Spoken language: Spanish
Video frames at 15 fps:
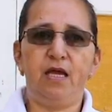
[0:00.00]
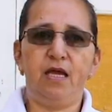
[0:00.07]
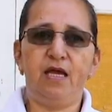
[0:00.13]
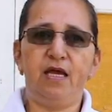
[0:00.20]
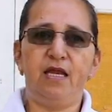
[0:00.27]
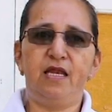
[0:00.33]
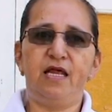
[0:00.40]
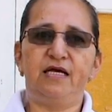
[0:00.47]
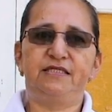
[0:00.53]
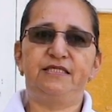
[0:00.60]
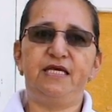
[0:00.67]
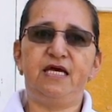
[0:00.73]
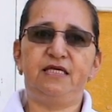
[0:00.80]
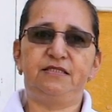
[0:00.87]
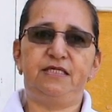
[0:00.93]
En la
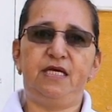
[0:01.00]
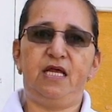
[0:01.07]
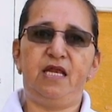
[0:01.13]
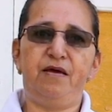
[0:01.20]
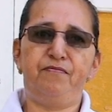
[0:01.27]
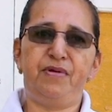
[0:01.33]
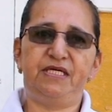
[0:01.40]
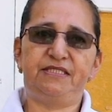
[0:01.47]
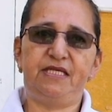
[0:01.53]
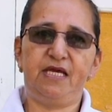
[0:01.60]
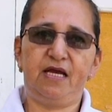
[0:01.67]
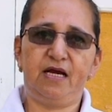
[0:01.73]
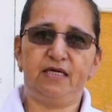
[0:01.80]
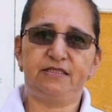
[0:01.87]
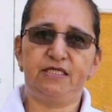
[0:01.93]
ciencia, la
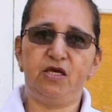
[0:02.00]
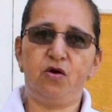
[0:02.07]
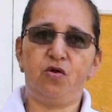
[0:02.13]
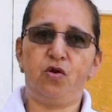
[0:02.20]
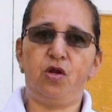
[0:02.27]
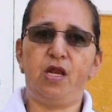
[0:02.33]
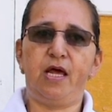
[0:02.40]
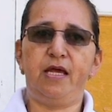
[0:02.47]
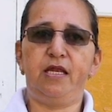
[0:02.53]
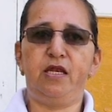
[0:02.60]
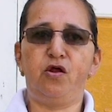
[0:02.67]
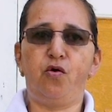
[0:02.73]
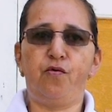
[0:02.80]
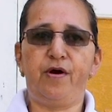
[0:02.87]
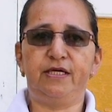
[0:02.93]
investigación, la
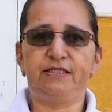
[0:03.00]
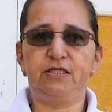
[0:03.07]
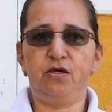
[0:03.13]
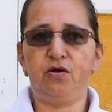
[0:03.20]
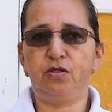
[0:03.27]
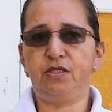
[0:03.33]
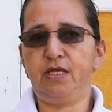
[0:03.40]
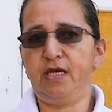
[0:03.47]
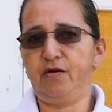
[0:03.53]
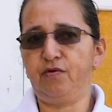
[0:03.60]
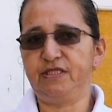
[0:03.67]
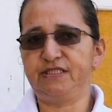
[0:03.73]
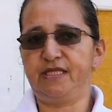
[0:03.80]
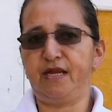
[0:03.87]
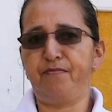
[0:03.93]
innovación de
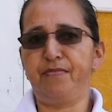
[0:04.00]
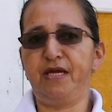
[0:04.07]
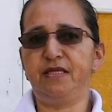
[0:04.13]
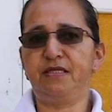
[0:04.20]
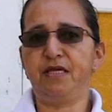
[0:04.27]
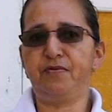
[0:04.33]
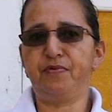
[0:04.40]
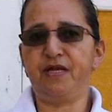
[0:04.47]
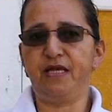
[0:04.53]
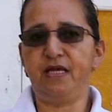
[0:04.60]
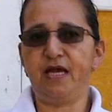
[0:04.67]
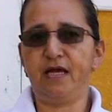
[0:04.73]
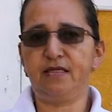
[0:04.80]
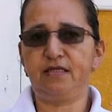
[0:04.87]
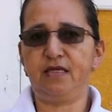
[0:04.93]
nuestra mente
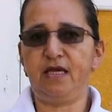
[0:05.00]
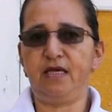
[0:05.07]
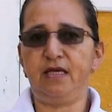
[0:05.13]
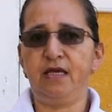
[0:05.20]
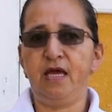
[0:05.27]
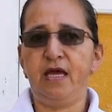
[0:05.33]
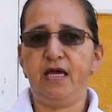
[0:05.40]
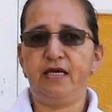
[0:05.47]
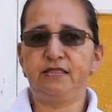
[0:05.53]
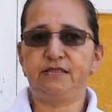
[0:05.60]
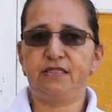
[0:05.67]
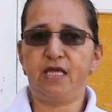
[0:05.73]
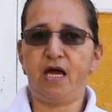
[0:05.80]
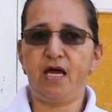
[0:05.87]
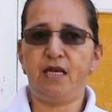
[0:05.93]
brillante
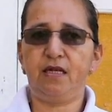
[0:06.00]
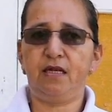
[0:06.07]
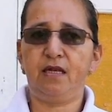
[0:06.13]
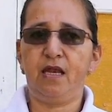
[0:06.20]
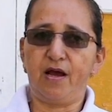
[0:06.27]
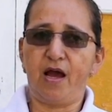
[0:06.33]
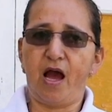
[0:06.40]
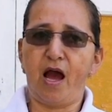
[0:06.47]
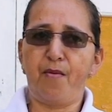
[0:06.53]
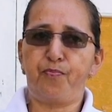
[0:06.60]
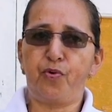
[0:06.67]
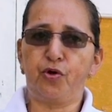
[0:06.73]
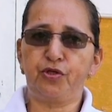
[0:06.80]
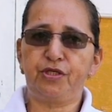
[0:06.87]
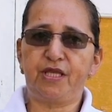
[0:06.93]
están
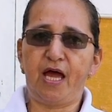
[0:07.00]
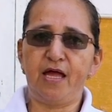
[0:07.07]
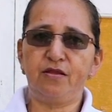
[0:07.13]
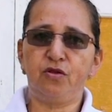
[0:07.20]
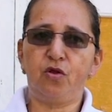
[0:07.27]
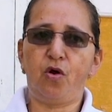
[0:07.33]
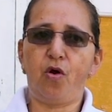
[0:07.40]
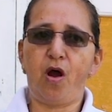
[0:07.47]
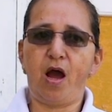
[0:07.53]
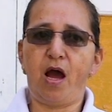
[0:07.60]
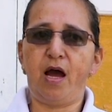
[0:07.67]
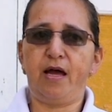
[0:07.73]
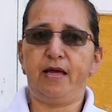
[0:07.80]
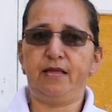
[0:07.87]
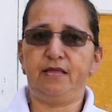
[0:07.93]
aportando
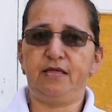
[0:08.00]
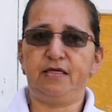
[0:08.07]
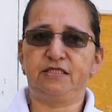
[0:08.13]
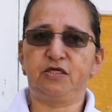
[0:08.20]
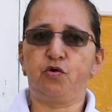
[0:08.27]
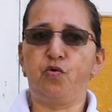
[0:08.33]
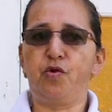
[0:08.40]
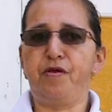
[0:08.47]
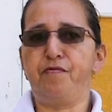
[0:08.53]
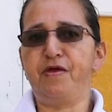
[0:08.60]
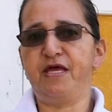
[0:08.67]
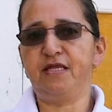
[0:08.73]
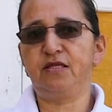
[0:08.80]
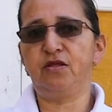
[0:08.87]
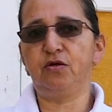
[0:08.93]
a
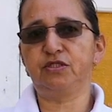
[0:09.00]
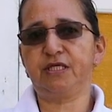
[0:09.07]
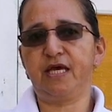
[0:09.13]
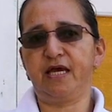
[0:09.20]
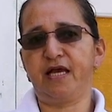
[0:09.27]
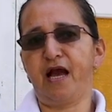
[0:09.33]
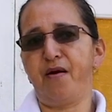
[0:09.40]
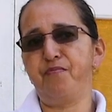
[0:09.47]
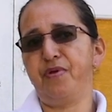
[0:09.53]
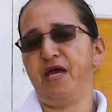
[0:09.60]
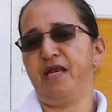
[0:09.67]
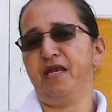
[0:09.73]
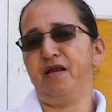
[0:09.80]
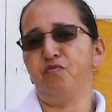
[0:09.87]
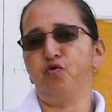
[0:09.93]
descubrimientos que
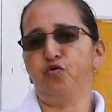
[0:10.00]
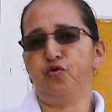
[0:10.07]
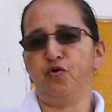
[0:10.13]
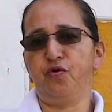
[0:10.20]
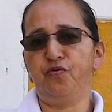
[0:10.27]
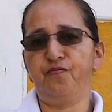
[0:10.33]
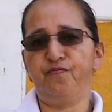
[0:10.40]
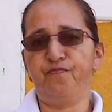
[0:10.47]
cambian el mundo.